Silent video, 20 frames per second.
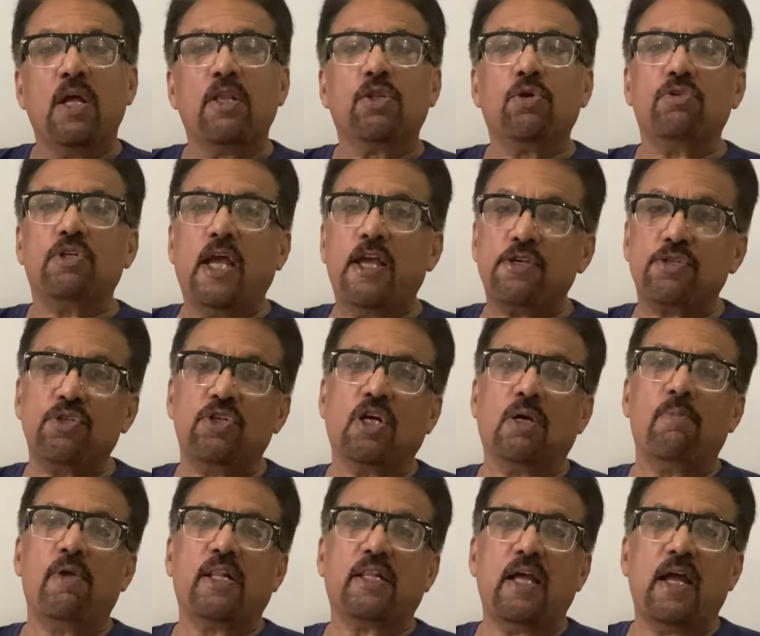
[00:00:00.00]
तो यही सुनने को
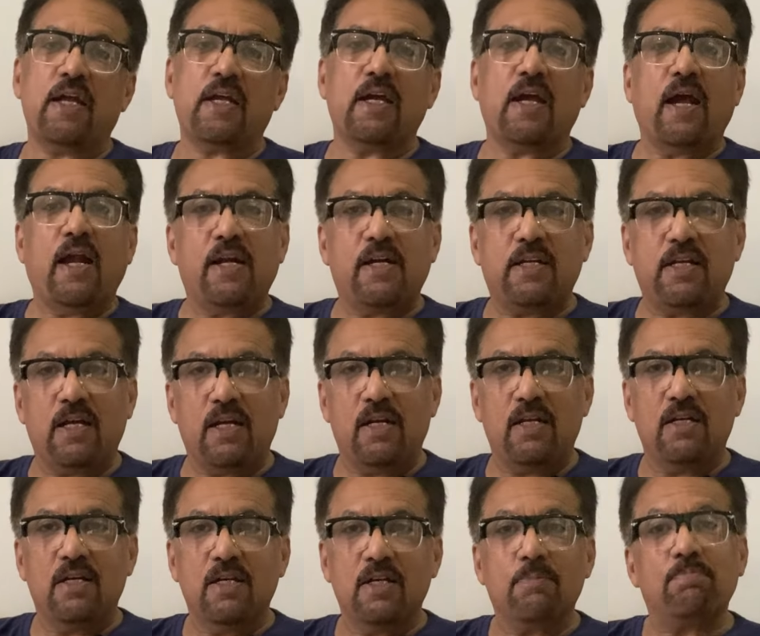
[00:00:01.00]
मिलता है कि एल डी एल
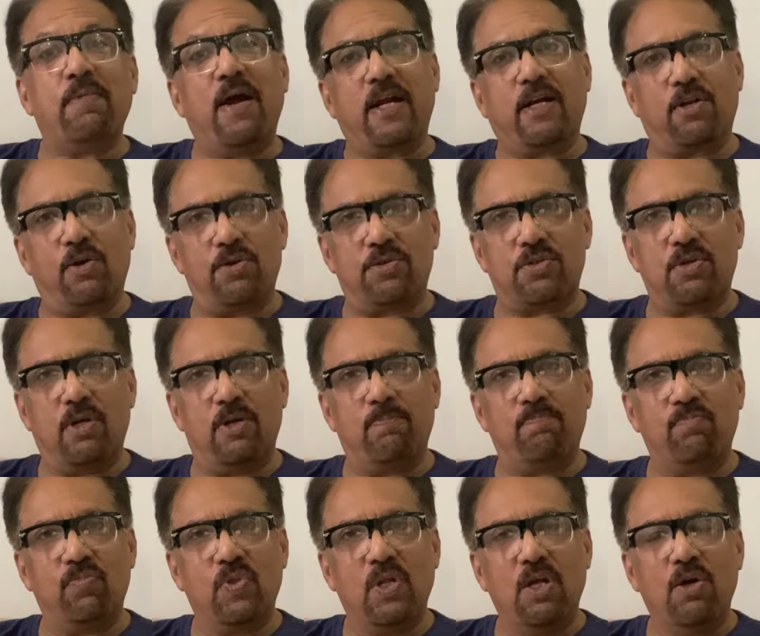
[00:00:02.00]
बेड
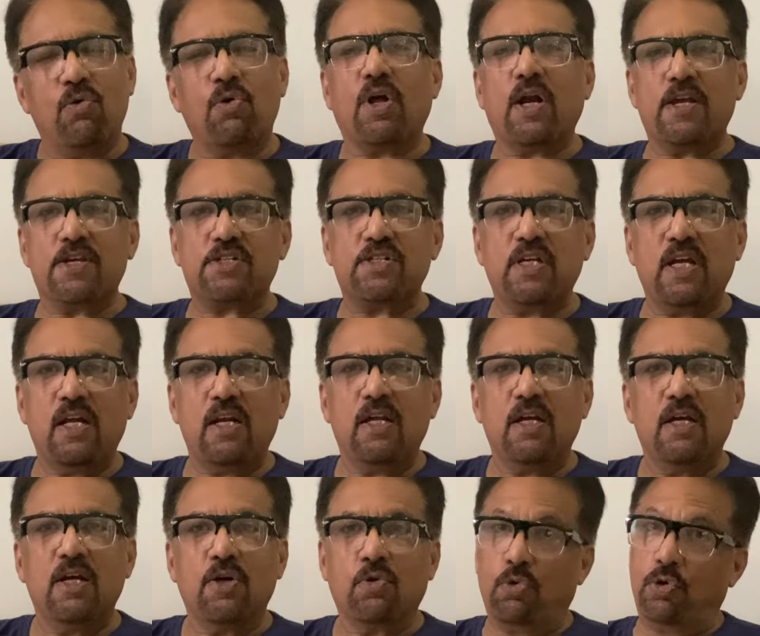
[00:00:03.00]
कोलेस्ट्रॉल और एच डी एल
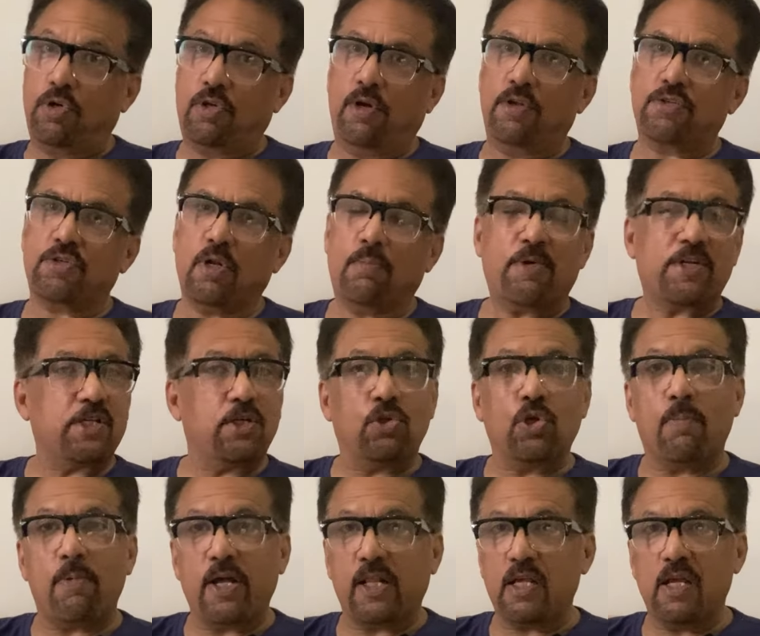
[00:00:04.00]
गुड कोलेस्ट्रॉल बस ये दो
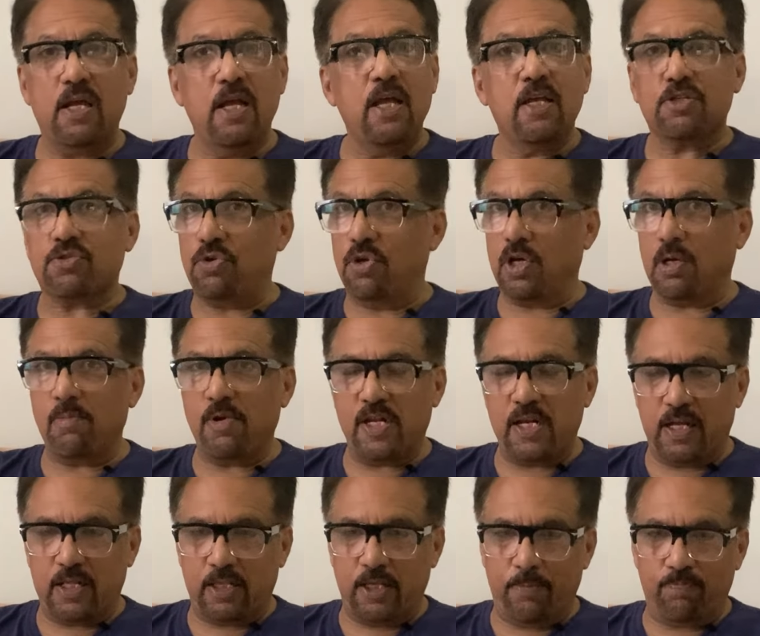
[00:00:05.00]
बातें सुनने को मिल
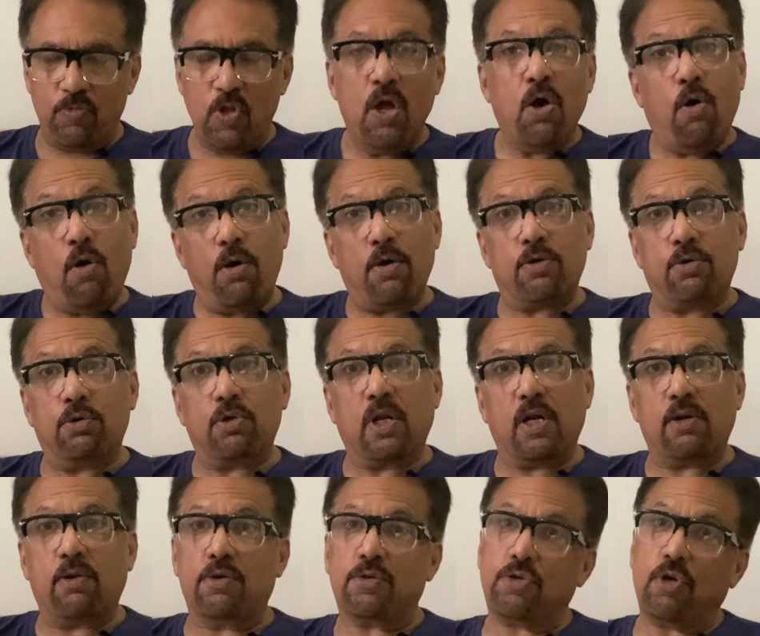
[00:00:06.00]
जाती हैं और टोटल
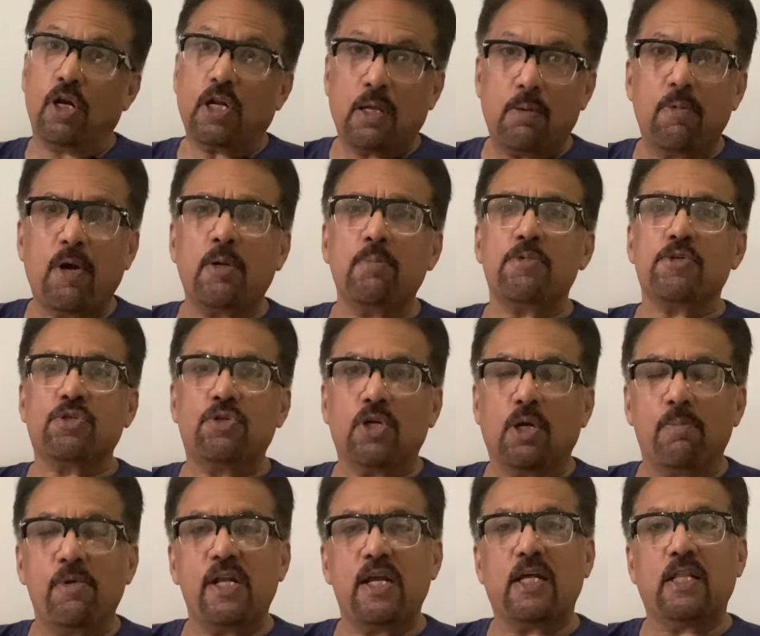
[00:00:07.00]
कोलेस्ट्रॉल की बात भी सुनने को
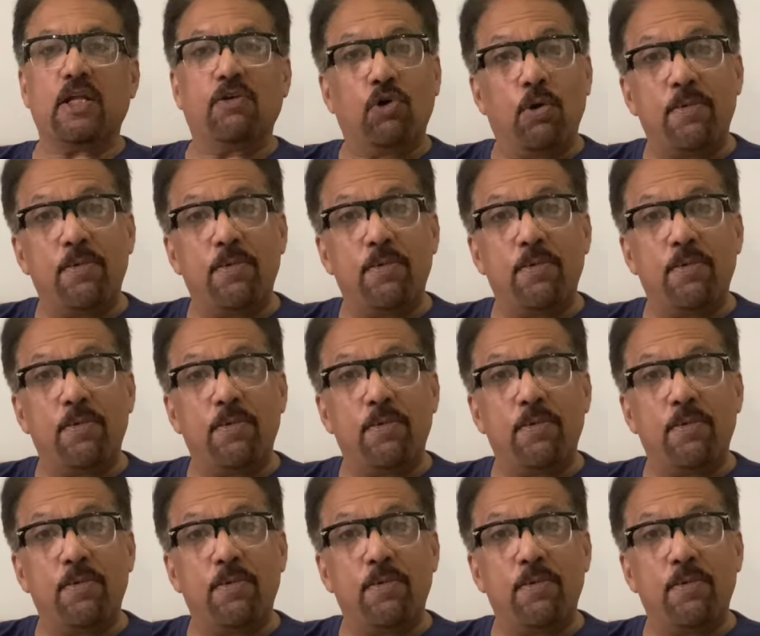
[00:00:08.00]
मिल जाती है वो